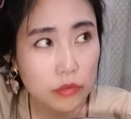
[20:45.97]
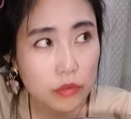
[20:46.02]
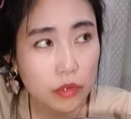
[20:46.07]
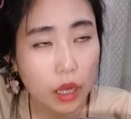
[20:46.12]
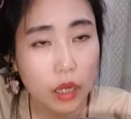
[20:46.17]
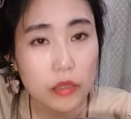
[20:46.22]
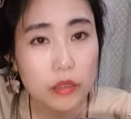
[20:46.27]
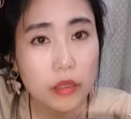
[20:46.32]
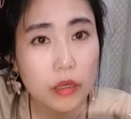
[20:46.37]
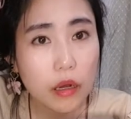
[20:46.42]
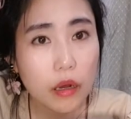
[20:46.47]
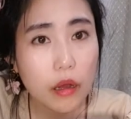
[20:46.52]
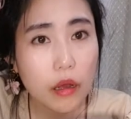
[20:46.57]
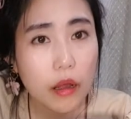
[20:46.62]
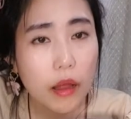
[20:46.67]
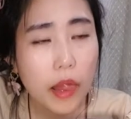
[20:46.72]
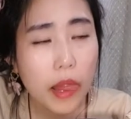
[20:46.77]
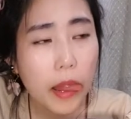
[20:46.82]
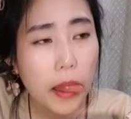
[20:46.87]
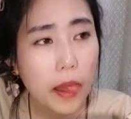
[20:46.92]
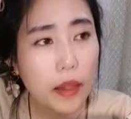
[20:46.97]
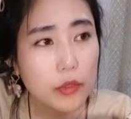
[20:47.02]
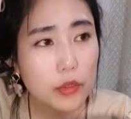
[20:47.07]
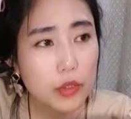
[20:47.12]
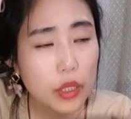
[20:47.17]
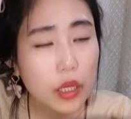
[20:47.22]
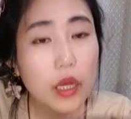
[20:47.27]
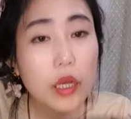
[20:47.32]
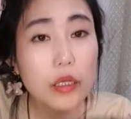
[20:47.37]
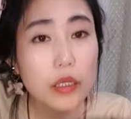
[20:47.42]
아닌가?
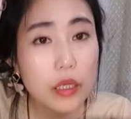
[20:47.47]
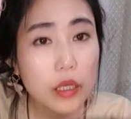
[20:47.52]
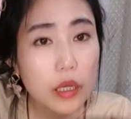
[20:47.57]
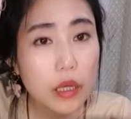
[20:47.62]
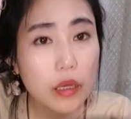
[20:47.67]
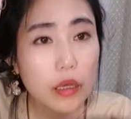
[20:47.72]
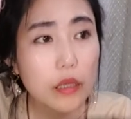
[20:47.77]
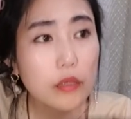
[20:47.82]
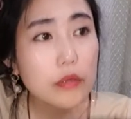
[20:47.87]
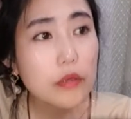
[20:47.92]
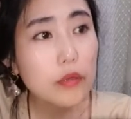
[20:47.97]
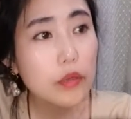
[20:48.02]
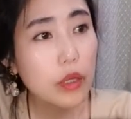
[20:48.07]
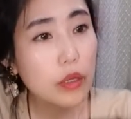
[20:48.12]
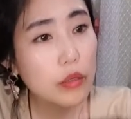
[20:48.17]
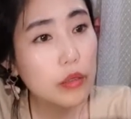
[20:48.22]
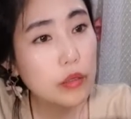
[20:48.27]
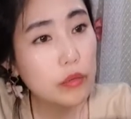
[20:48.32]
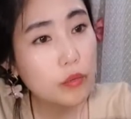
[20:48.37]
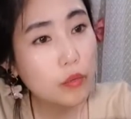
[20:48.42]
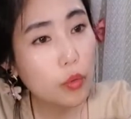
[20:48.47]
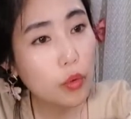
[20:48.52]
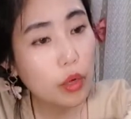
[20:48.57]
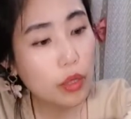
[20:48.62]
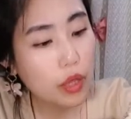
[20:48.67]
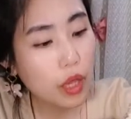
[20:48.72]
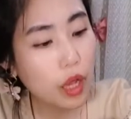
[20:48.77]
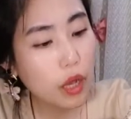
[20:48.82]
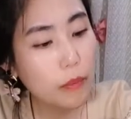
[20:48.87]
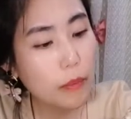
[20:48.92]
제가 생각했을 때는 몰라
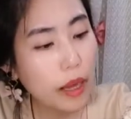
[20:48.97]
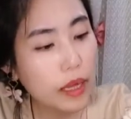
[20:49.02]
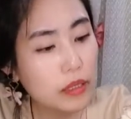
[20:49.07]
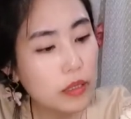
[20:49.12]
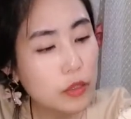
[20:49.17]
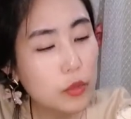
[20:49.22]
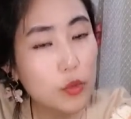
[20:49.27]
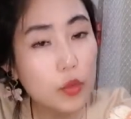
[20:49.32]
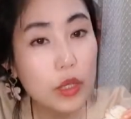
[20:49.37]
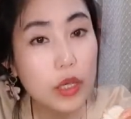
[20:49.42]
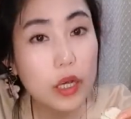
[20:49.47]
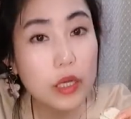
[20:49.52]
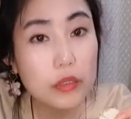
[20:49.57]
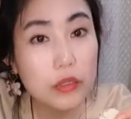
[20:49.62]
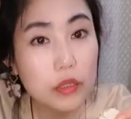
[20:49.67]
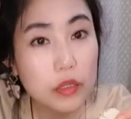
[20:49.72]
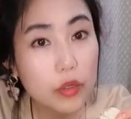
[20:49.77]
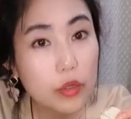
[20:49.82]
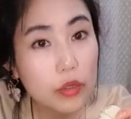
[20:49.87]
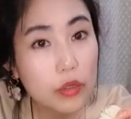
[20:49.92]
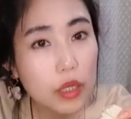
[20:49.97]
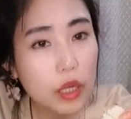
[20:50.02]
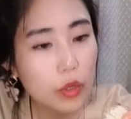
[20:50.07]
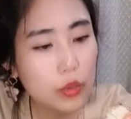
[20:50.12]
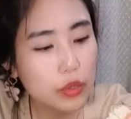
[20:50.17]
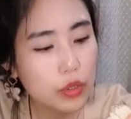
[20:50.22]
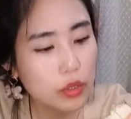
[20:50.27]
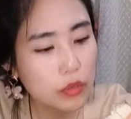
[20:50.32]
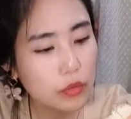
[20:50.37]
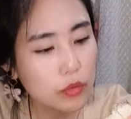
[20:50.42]
내가 많이 위가 늘었나
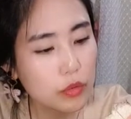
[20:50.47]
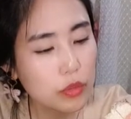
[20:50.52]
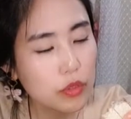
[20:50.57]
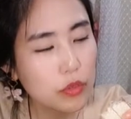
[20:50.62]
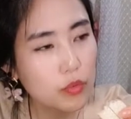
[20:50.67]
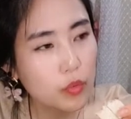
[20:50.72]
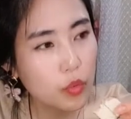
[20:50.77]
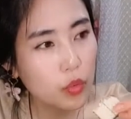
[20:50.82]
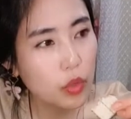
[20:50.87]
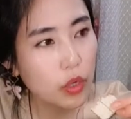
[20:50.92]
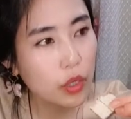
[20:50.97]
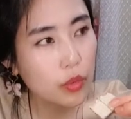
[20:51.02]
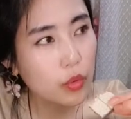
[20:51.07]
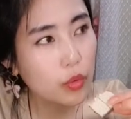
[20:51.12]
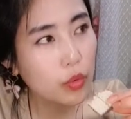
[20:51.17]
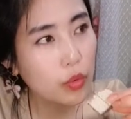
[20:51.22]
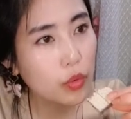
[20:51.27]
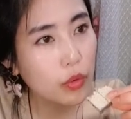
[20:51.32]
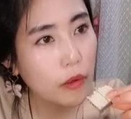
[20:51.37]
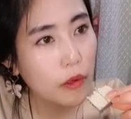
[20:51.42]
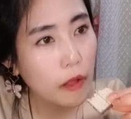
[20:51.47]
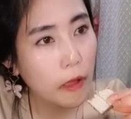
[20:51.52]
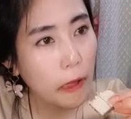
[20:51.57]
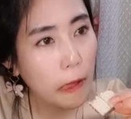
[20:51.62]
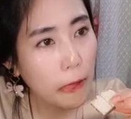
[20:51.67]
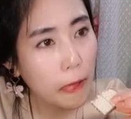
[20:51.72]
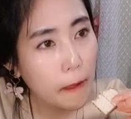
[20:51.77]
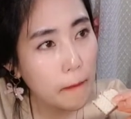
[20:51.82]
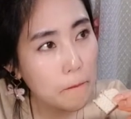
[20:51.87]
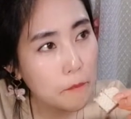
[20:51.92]
어쨌는지 몰라도
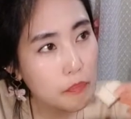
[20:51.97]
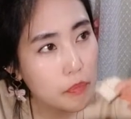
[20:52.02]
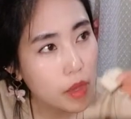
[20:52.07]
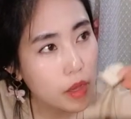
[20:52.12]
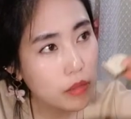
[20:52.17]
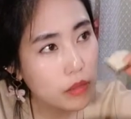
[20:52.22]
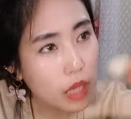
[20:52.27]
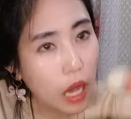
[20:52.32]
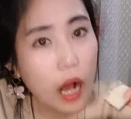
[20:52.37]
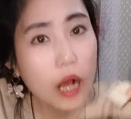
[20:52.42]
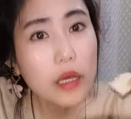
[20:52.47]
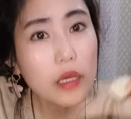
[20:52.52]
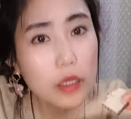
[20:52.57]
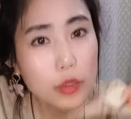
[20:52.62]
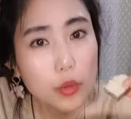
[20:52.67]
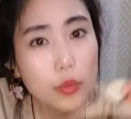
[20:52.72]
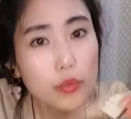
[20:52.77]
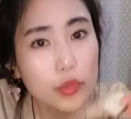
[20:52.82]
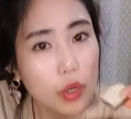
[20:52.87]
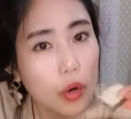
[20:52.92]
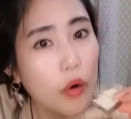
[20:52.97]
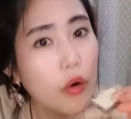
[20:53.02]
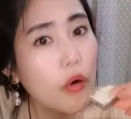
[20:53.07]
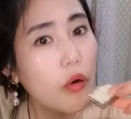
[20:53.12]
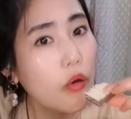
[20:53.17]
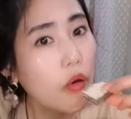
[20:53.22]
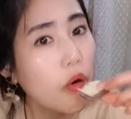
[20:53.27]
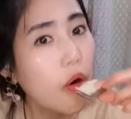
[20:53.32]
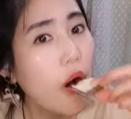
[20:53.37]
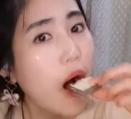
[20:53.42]
양이 좀
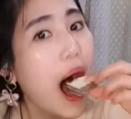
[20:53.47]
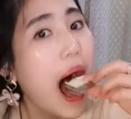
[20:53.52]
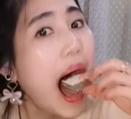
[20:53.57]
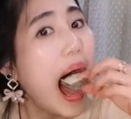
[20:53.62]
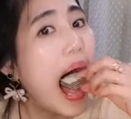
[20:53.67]
적어요.